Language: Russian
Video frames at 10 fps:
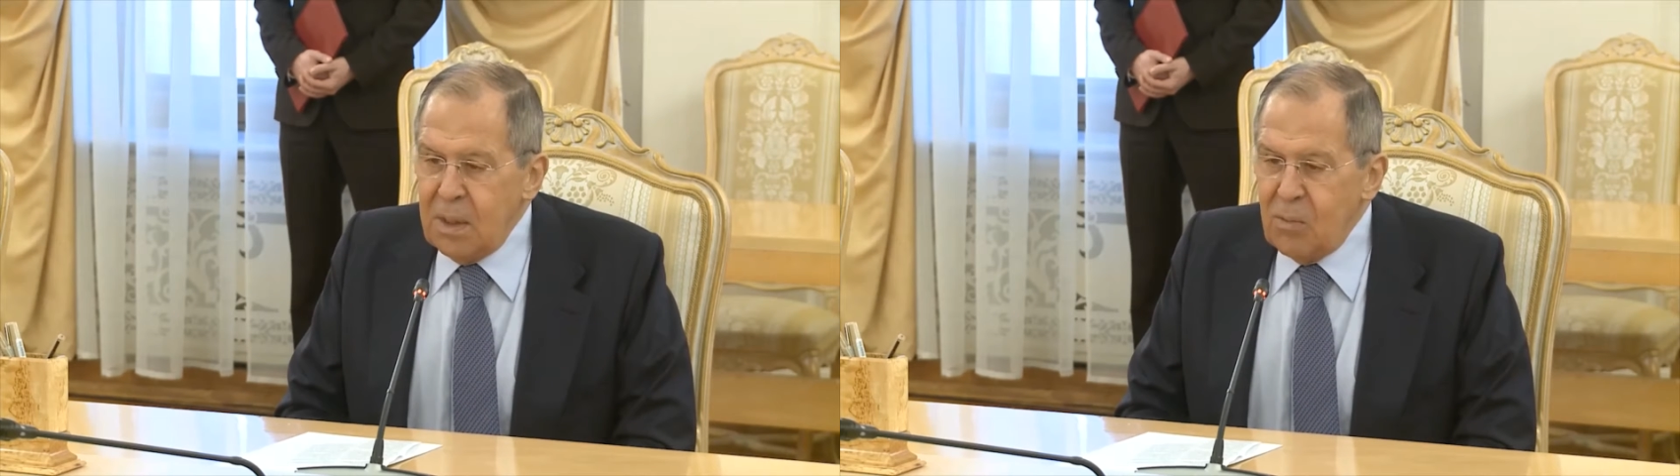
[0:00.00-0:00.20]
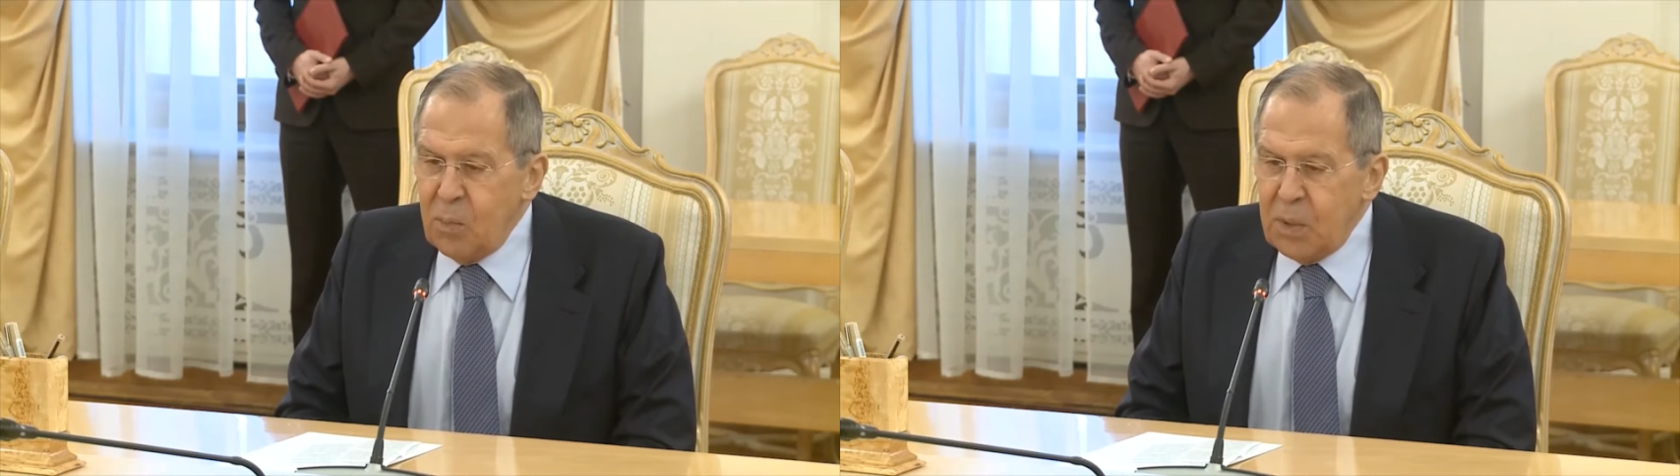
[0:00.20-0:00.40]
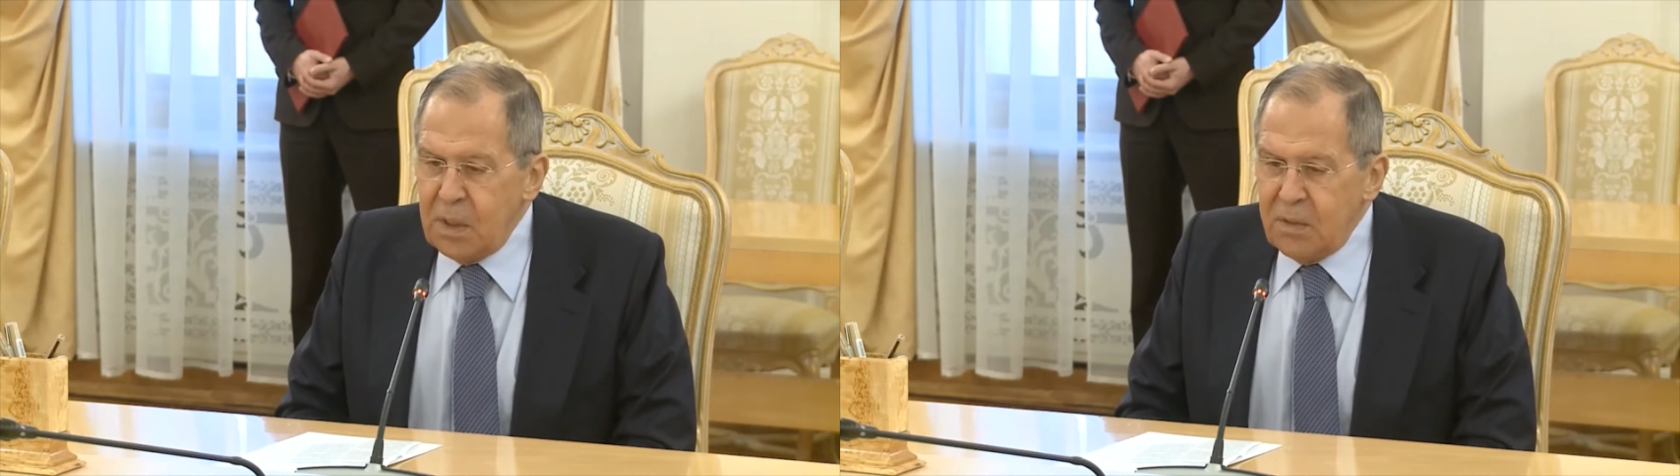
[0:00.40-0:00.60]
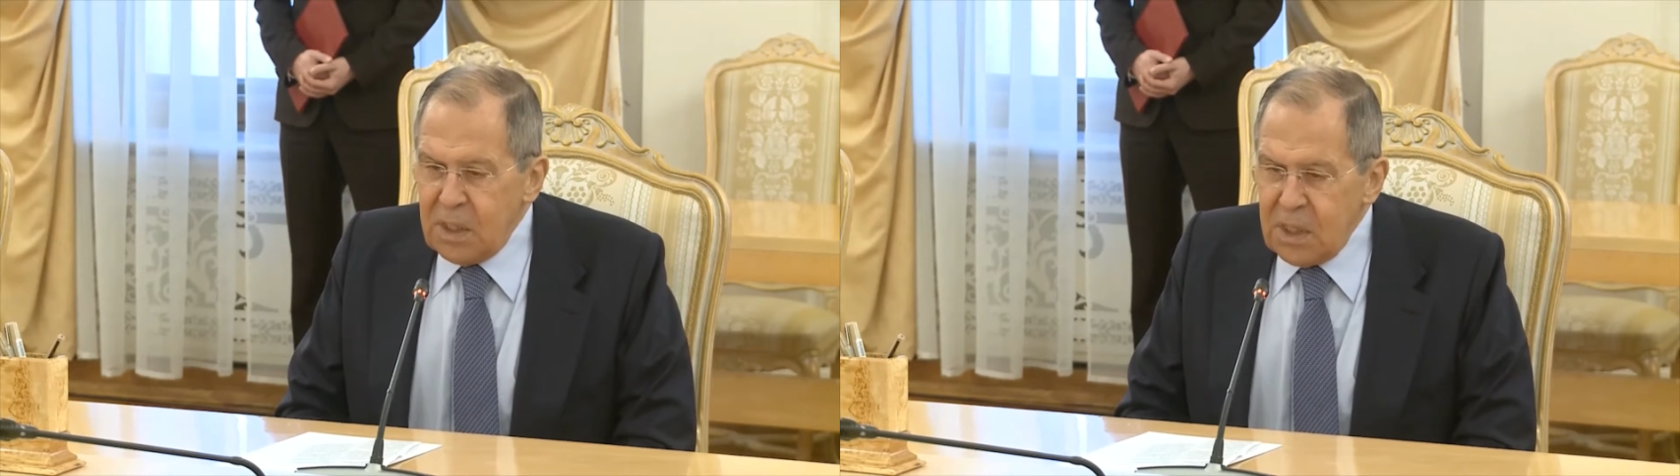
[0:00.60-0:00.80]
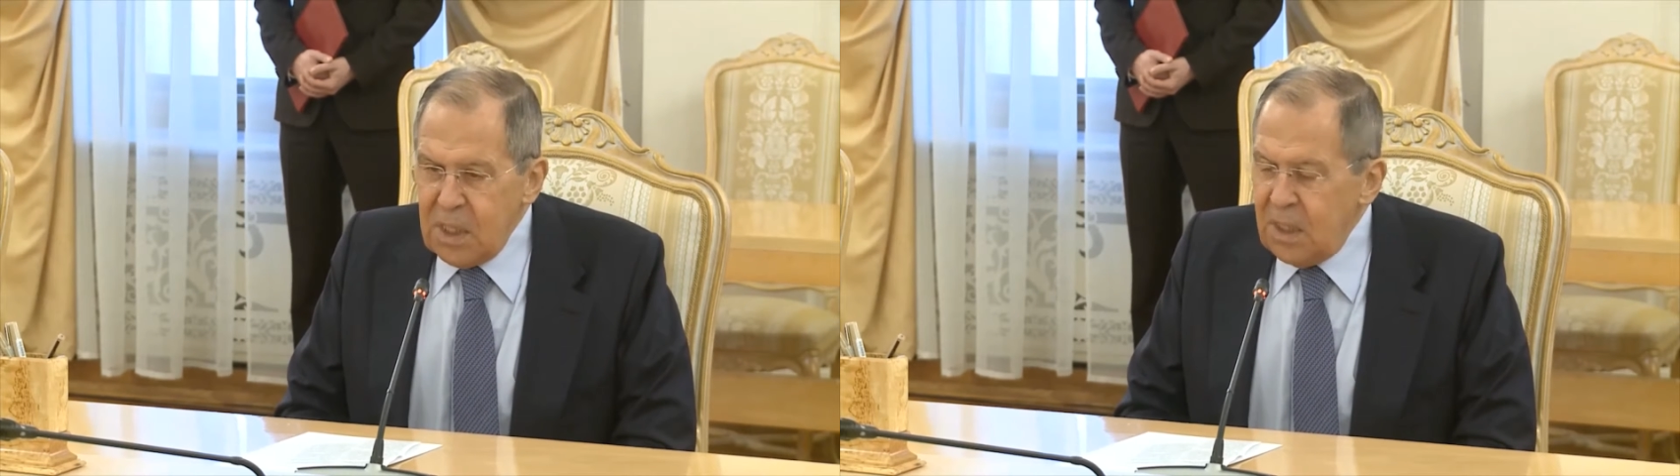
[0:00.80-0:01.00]
тому
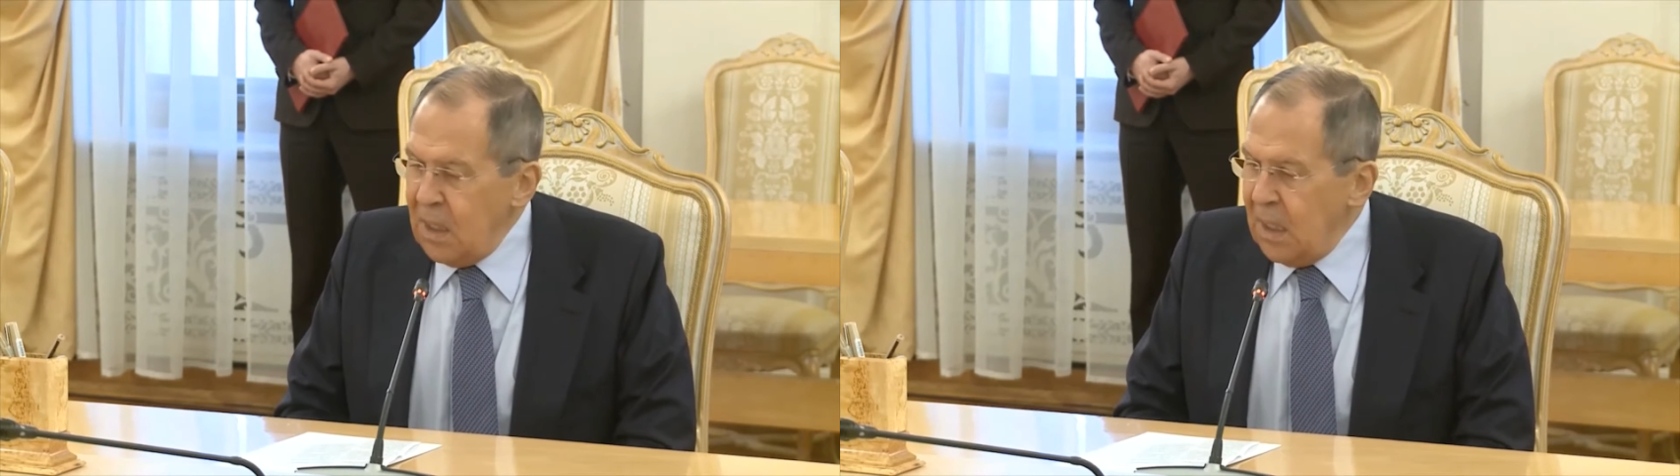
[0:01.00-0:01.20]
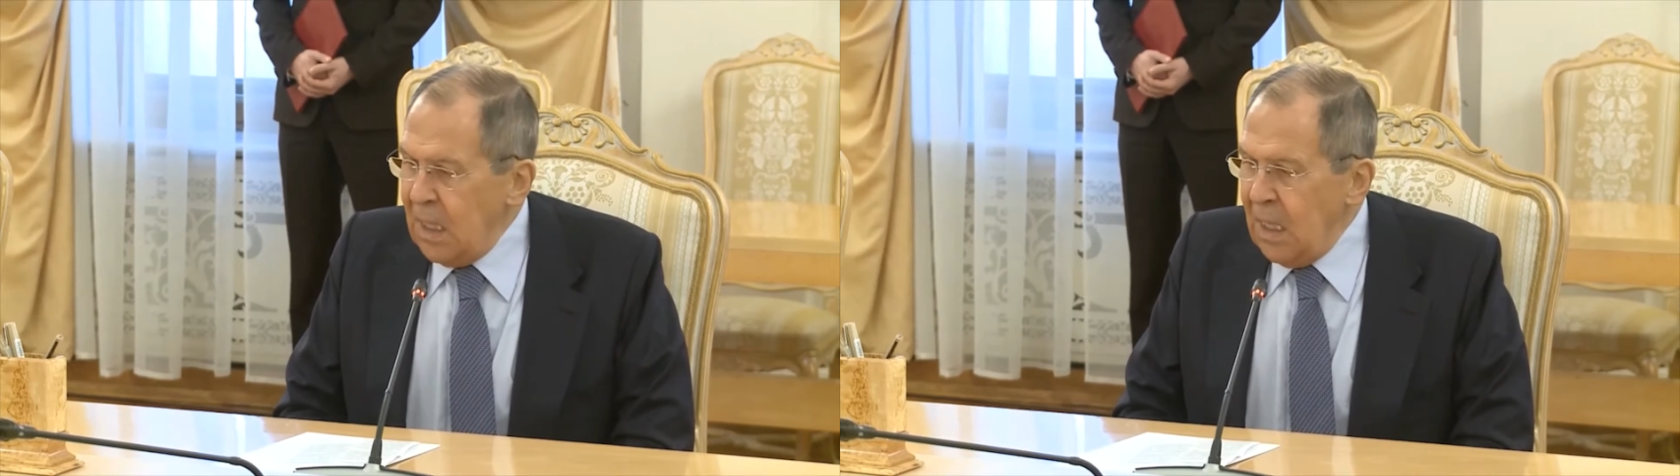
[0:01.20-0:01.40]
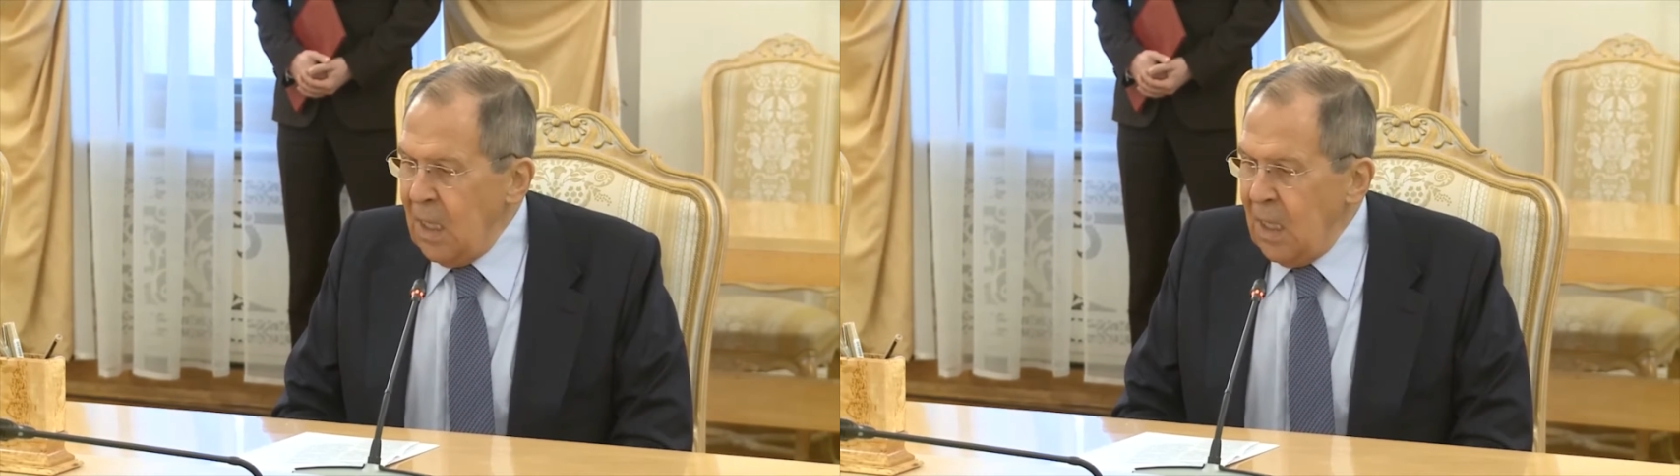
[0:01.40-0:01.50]
подтверждение.